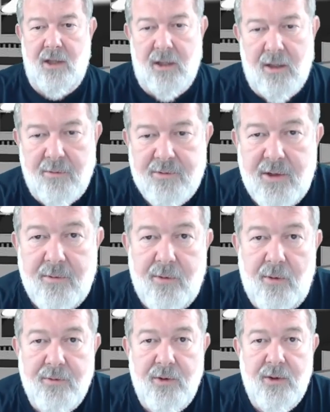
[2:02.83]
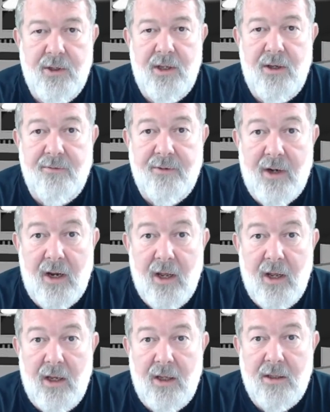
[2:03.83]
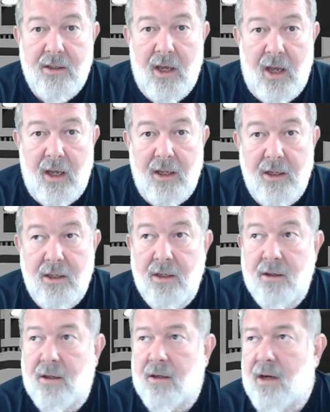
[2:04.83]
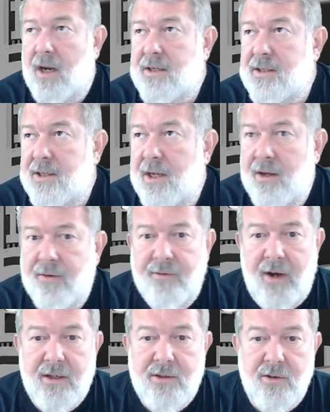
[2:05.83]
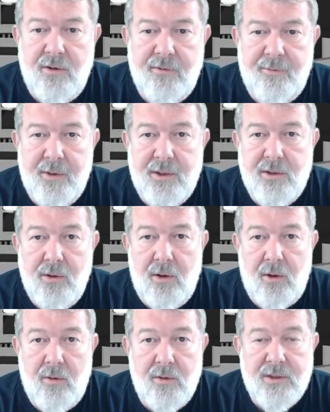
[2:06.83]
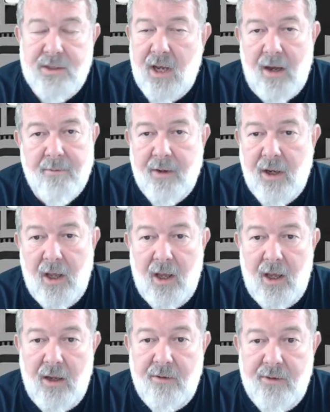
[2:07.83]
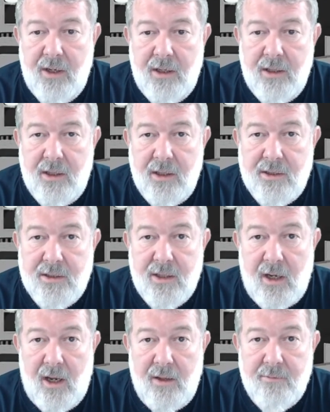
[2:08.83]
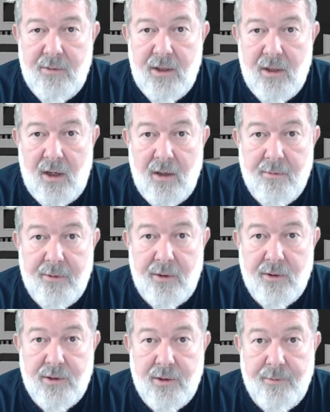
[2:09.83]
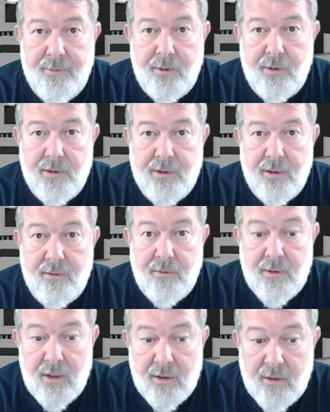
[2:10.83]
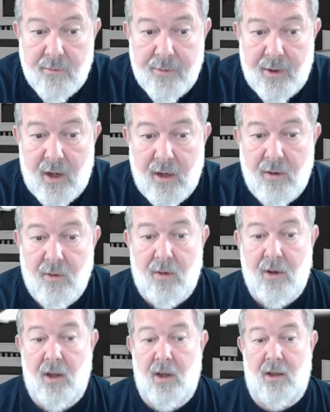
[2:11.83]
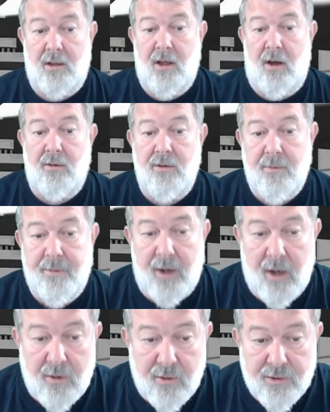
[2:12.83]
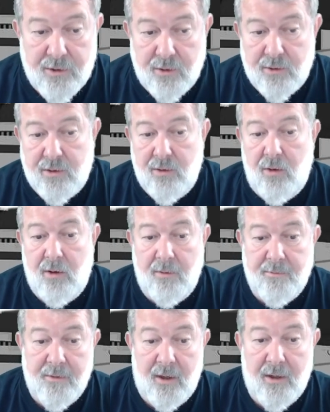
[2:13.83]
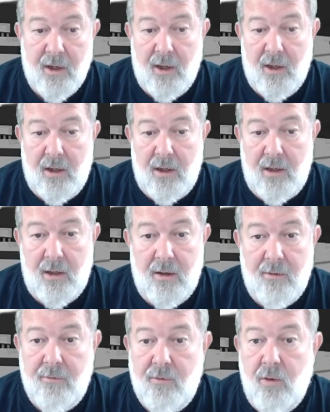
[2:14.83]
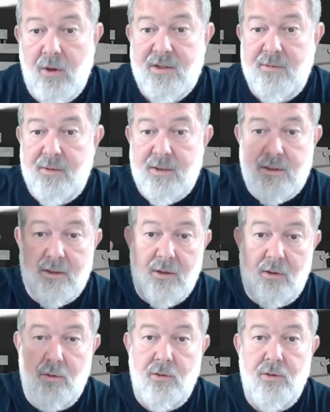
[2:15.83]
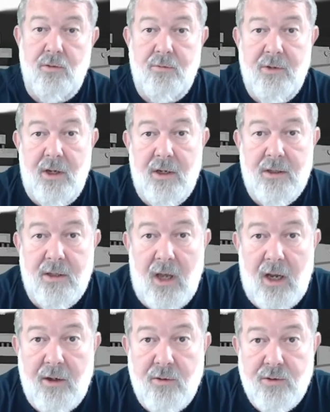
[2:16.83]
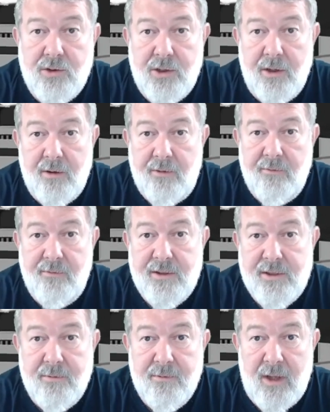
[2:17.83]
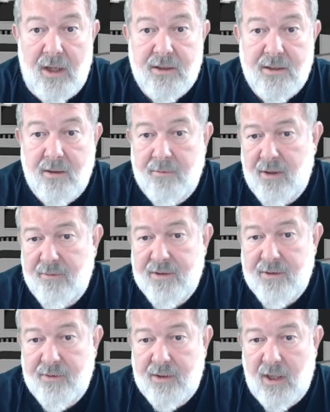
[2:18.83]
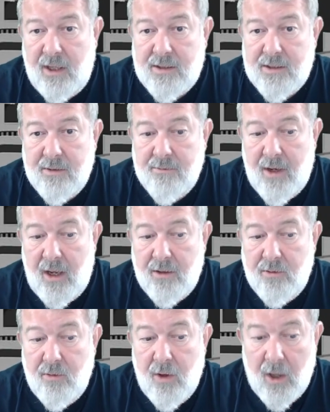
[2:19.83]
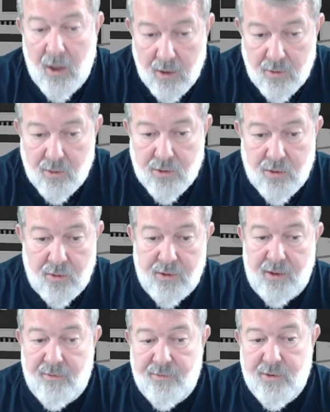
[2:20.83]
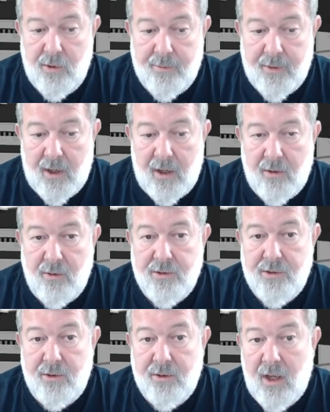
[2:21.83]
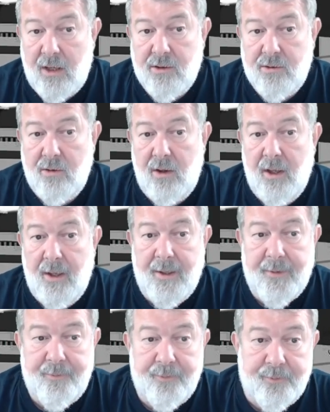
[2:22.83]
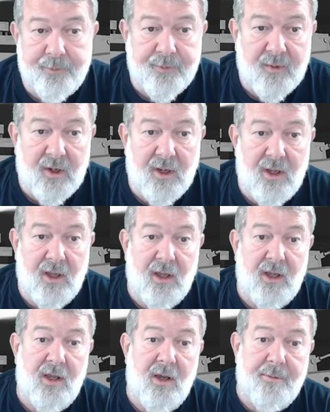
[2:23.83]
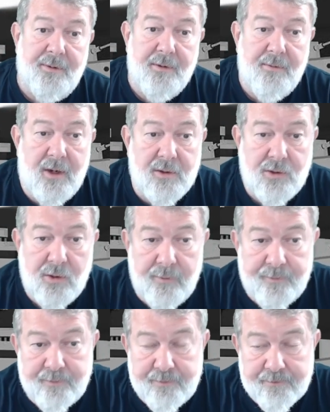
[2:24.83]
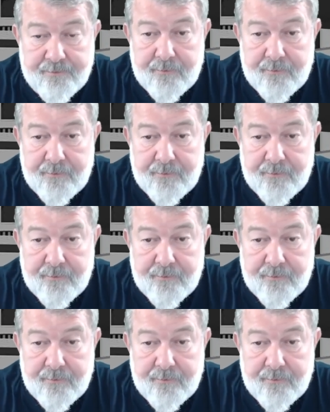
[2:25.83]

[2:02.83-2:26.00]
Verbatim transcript: я там же не помню, евро, да, и Россия войдет в пятерку самых великих стран мира и прочее, прочее. Вот этот пророк, да, он напророчил столько, блядь, и в космос на Луну мы летали уже в 18 или в 19 году, тоже он это все пророчил. Так что я понимаю, что